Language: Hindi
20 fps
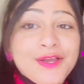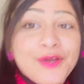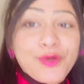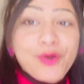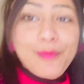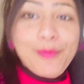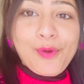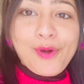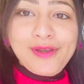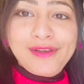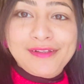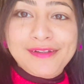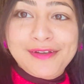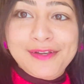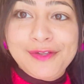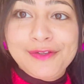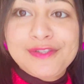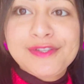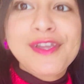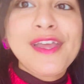को बॉईल कर रही
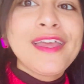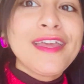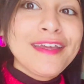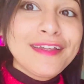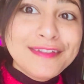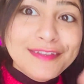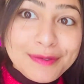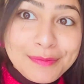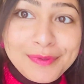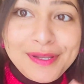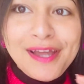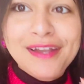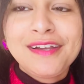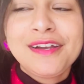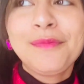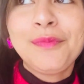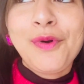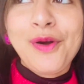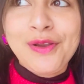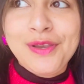हूँ सो so, एकदम
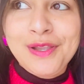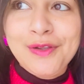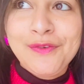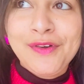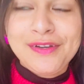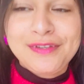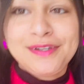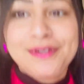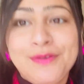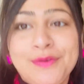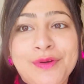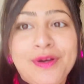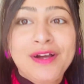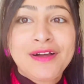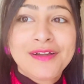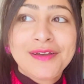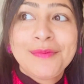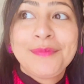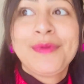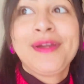डायरेक्ट बॉइलिंग वाटर को
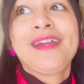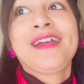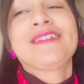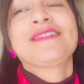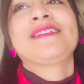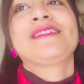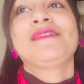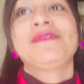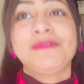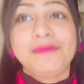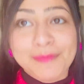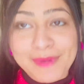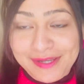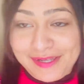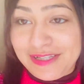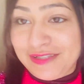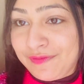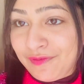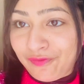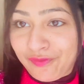अगर मैं ऐसे
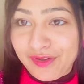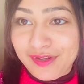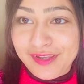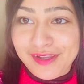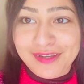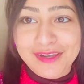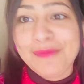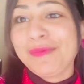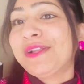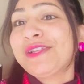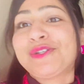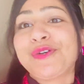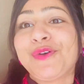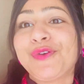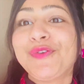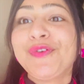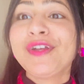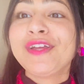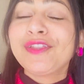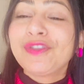माइनस फिफ्टीन डिग्री में
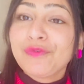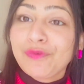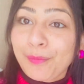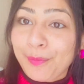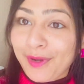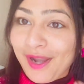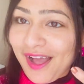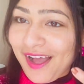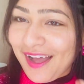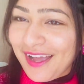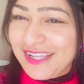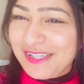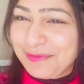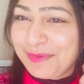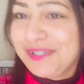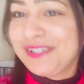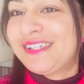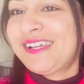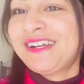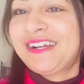छोड़ूंगी तो वो पूरा आइस
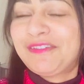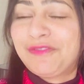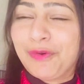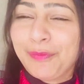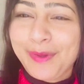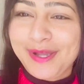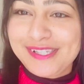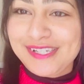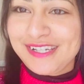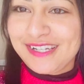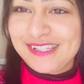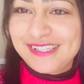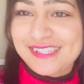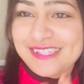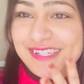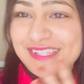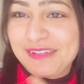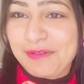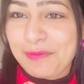बन जाएगा वो मैजिकल चीज़